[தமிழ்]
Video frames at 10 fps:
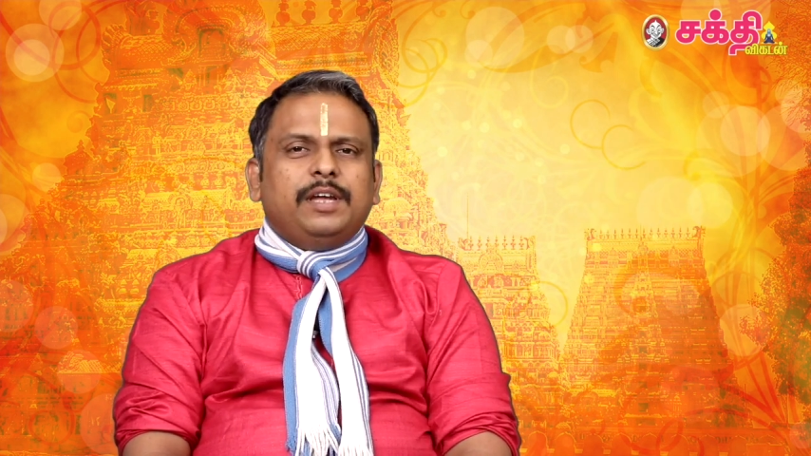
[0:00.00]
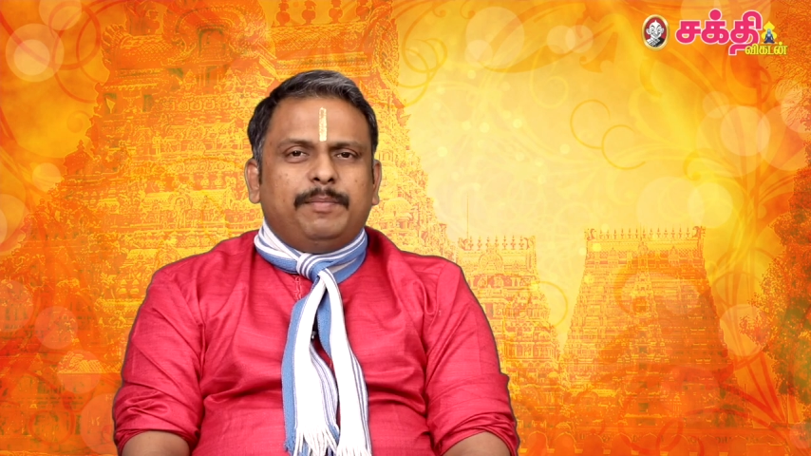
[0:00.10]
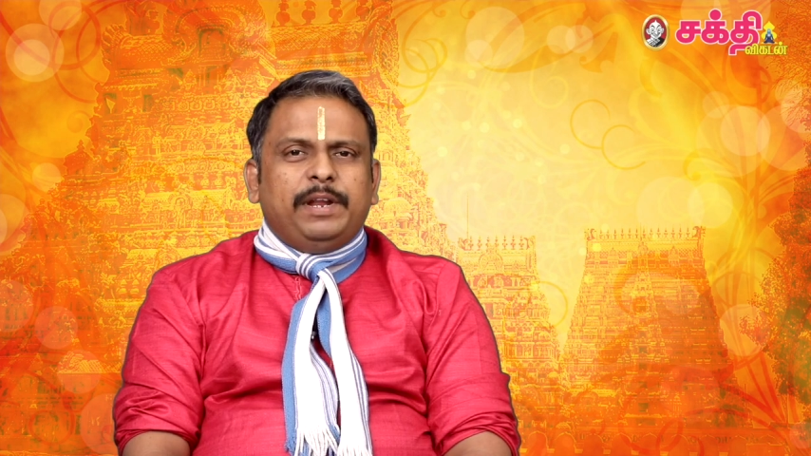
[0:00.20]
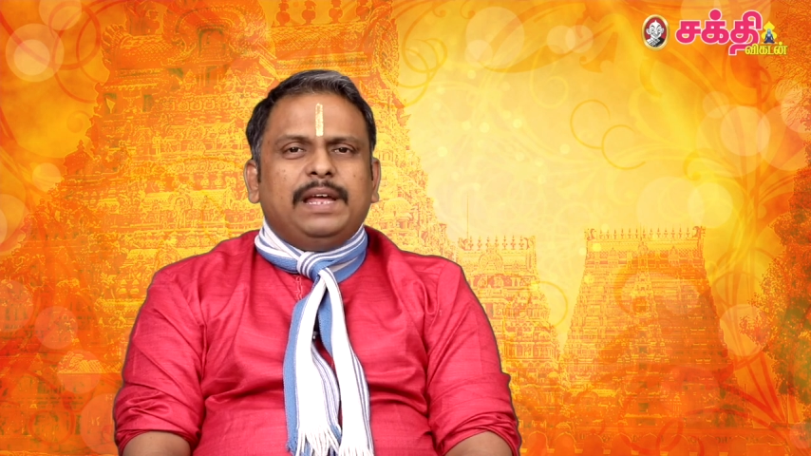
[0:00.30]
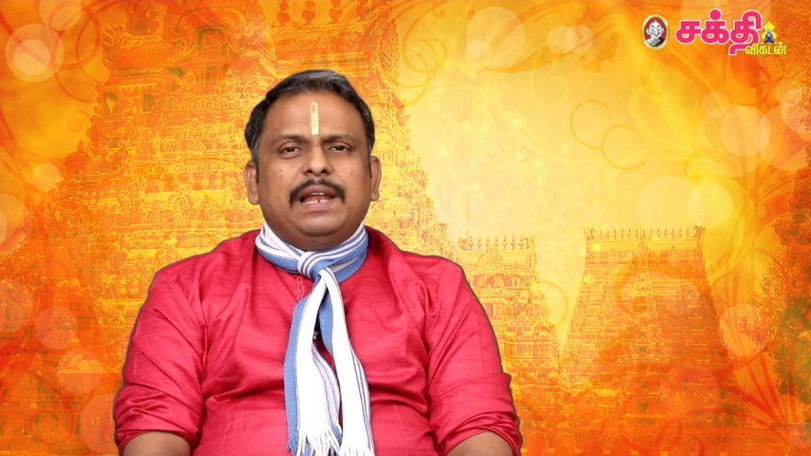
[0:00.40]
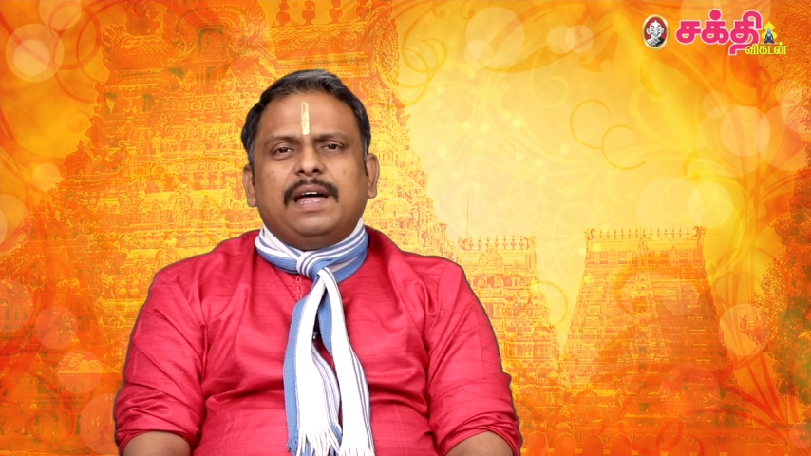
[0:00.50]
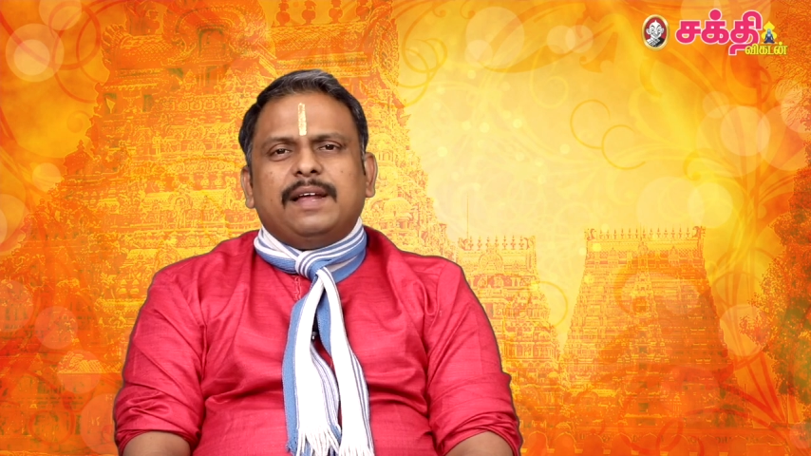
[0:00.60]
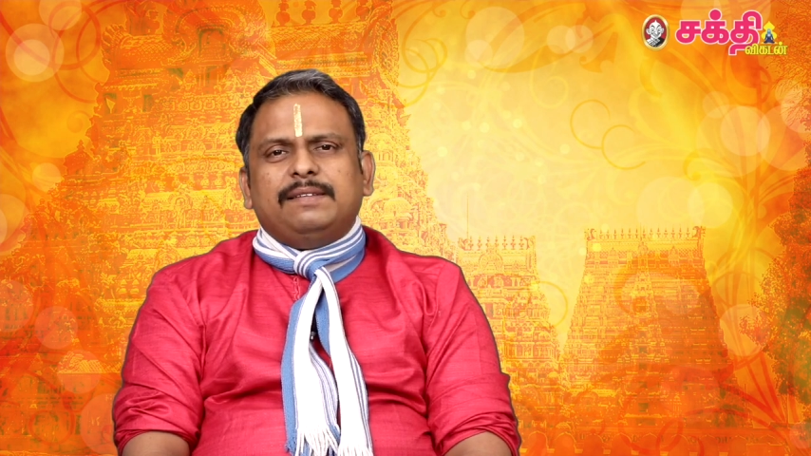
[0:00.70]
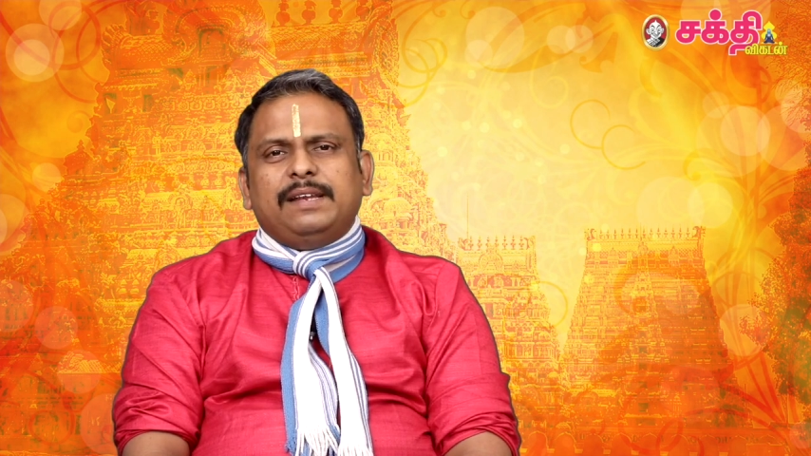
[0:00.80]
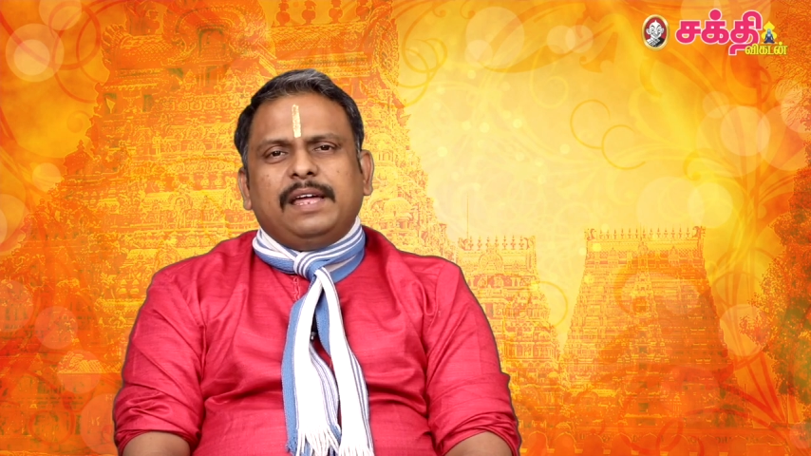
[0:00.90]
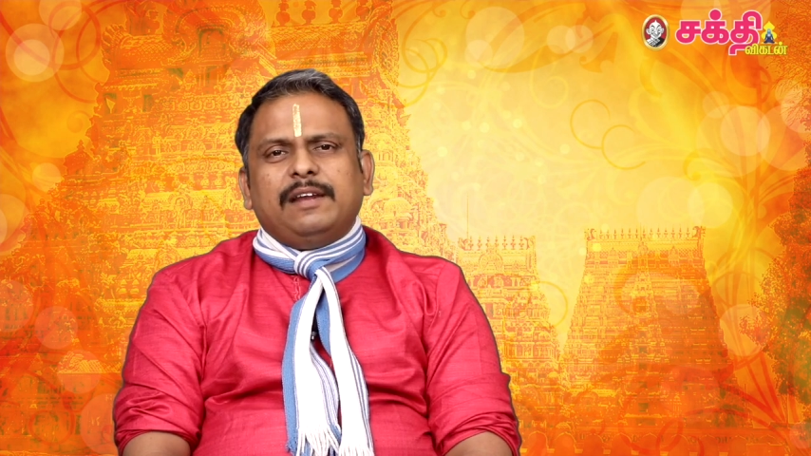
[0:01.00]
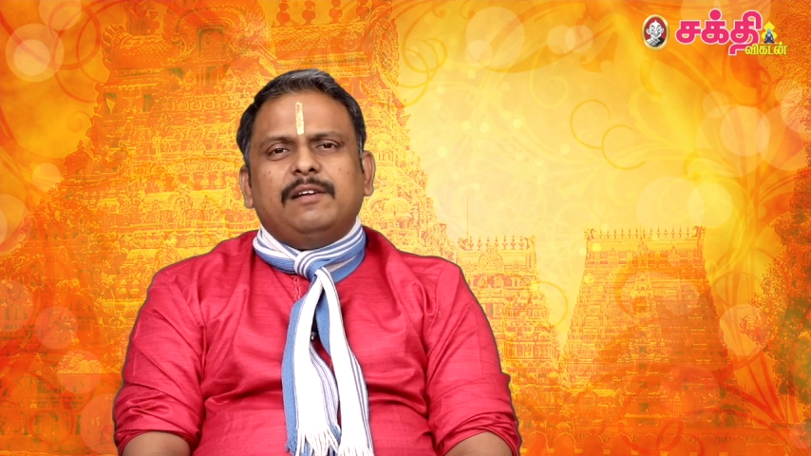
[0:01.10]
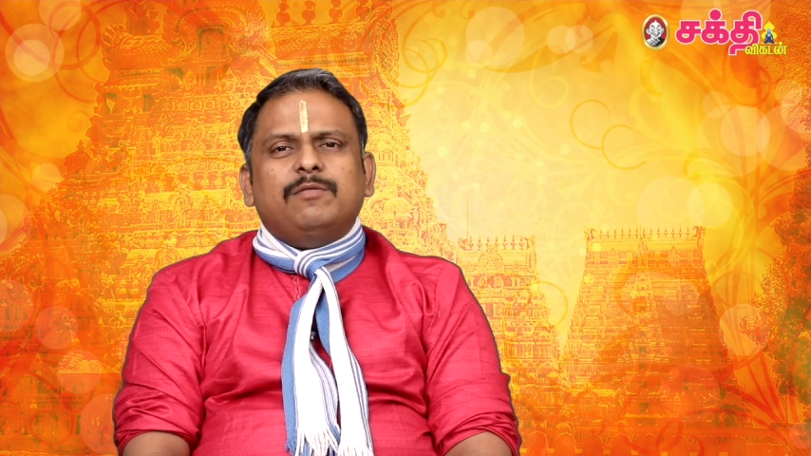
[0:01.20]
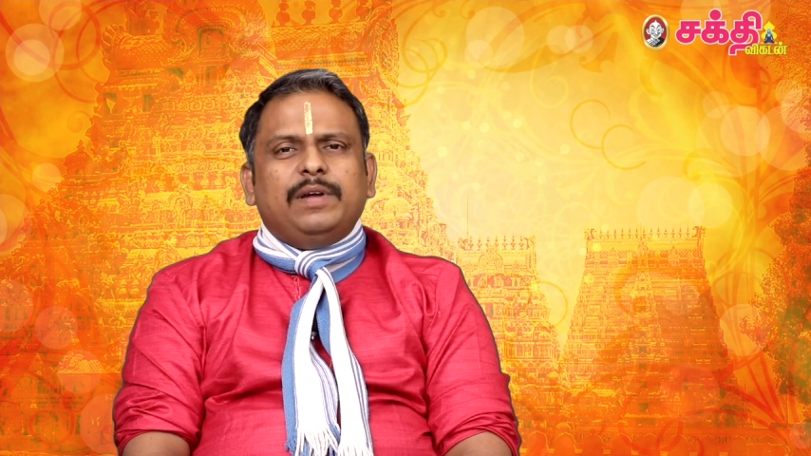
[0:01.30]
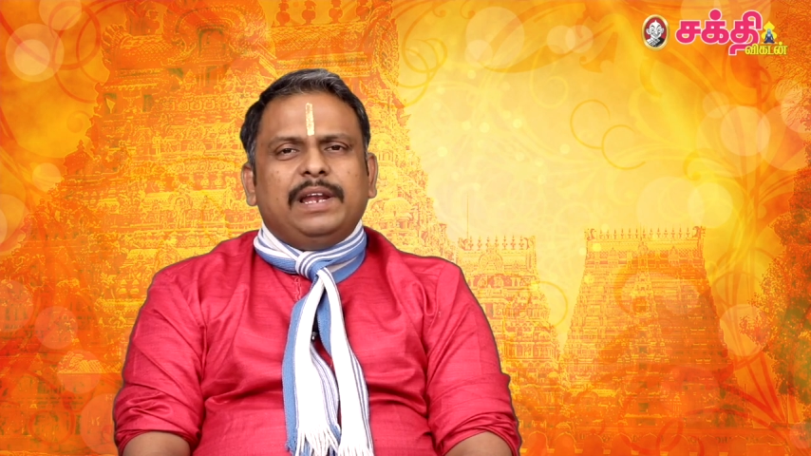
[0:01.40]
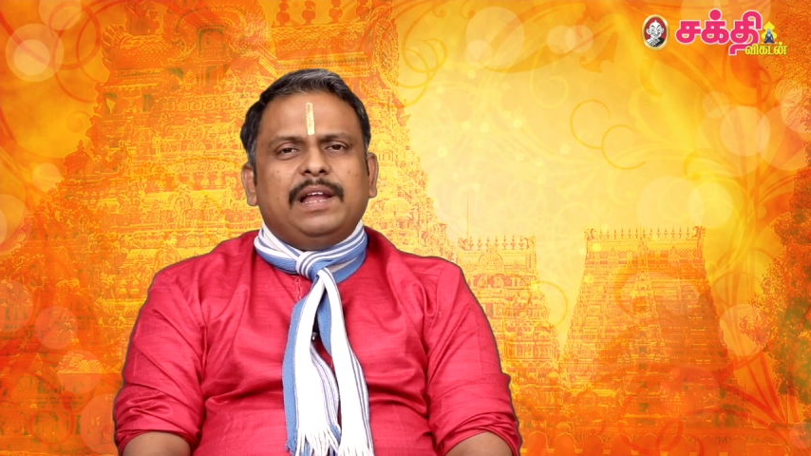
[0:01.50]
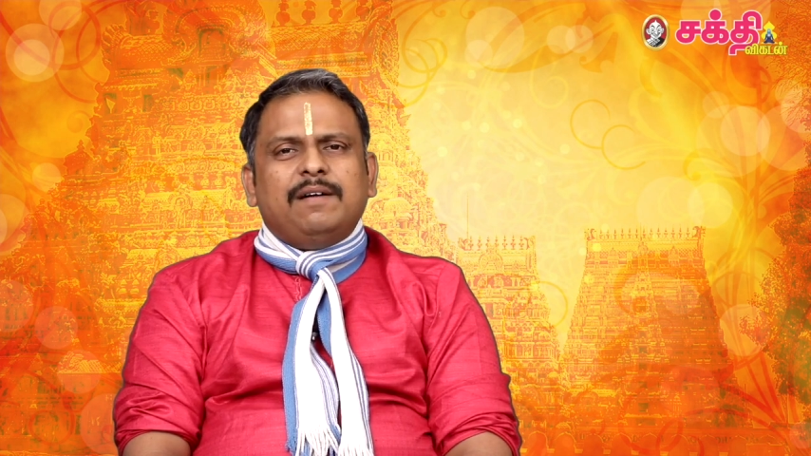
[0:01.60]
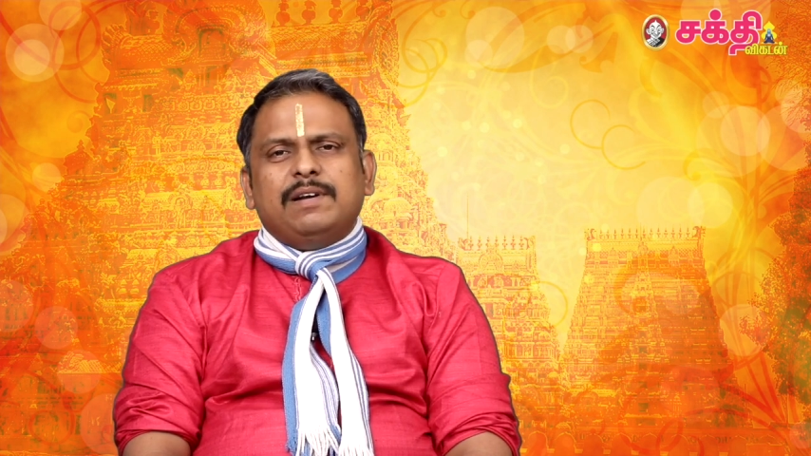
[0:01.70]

இப்படி எல்லா ராசி நேர்களுக்கும் எல்லா